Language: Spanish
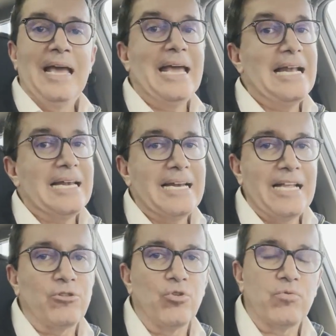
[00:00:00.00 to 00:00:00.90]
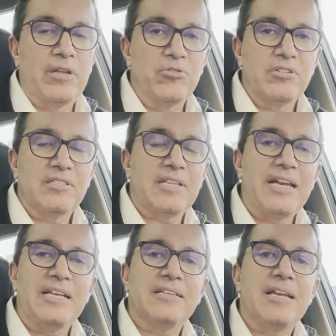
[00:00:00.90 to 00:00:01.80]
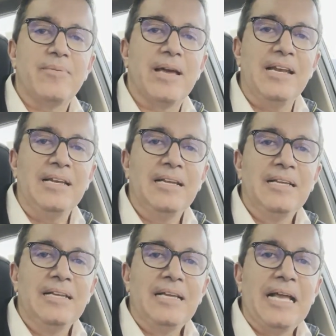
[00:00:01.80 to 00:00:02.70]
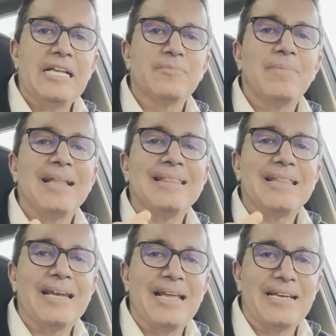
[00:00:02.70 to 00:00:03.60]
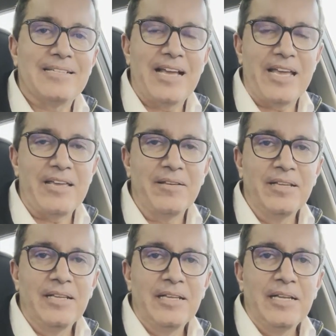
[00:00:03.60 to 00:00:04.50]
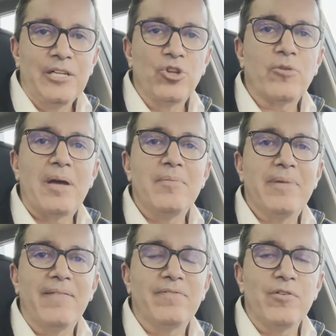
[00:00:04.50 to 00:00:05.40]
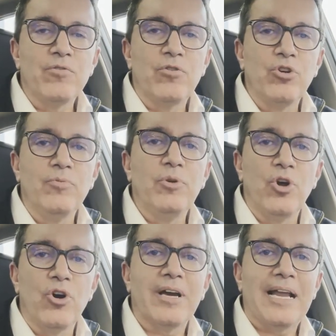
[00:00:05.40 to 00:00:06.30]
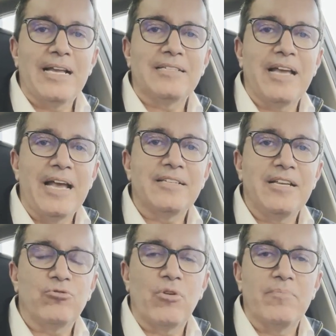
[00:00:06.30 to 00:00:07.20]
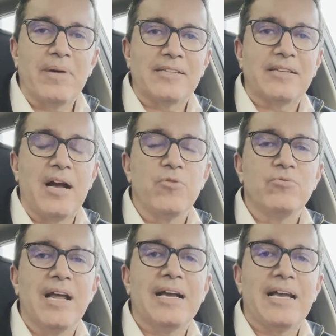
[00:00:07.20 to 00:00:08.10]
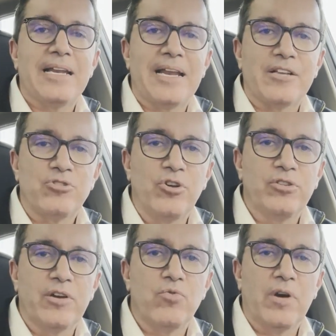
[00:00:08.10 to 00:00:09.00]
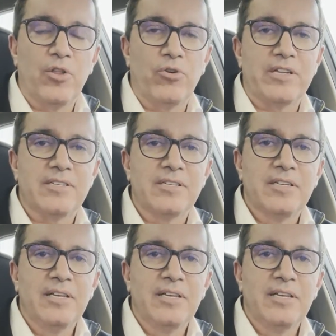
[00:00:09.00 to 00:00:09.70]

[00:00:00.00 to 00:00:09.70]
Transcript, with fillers: El reto cuando se está en ese nivel es mantenerse ahí. Normalmente un club logra ese éxito en base a una generación de jugadores.